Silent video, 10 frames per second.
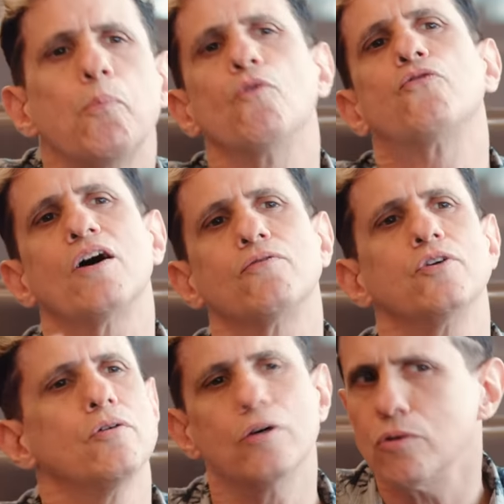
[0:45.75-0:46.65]
Pô,
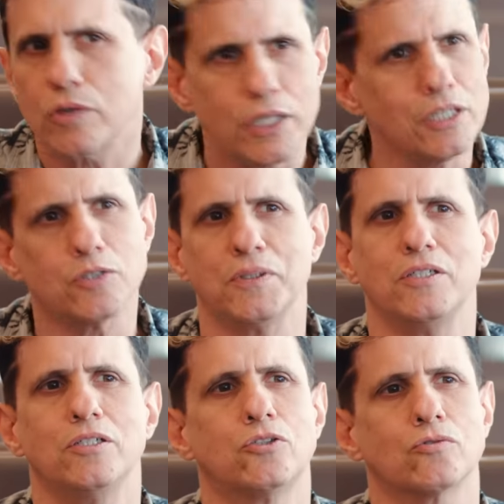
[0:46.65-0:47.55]
Flavinho, eu queria te
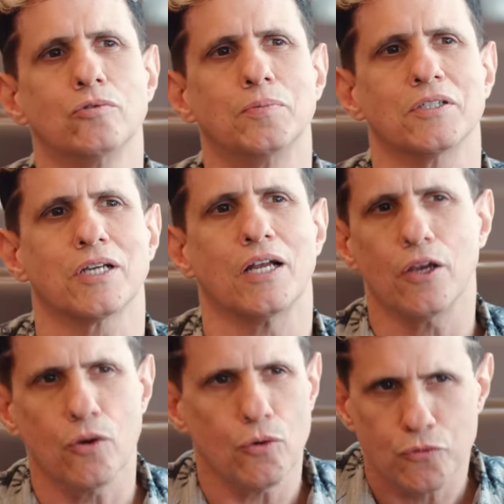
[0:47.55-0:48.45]
pedir desculpas, cara.
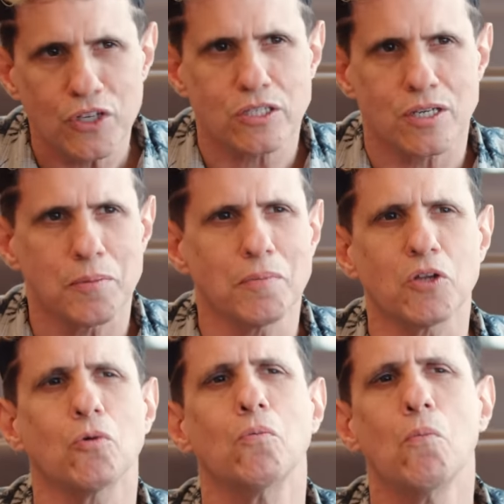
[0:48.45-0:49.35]
Eu vi que você me
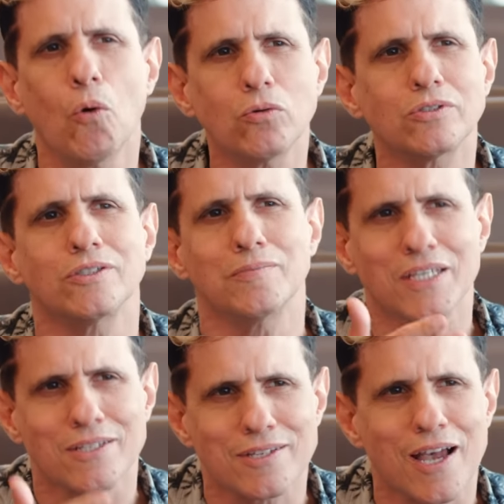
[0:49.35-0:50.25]
mandou um monte de
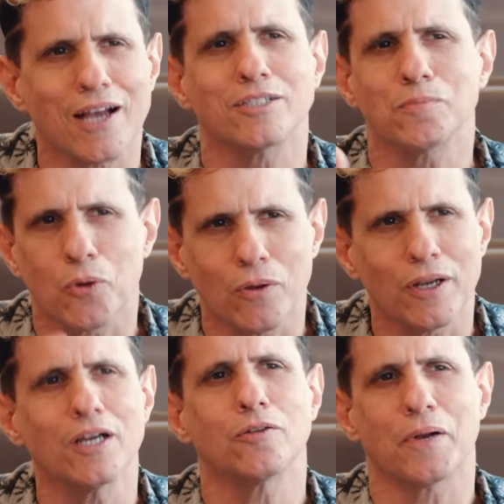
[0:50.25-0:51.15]
mensagem
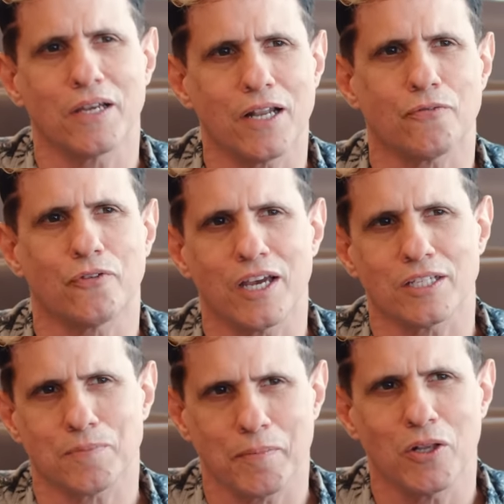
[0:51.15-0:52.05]
implorando para ir na festa, para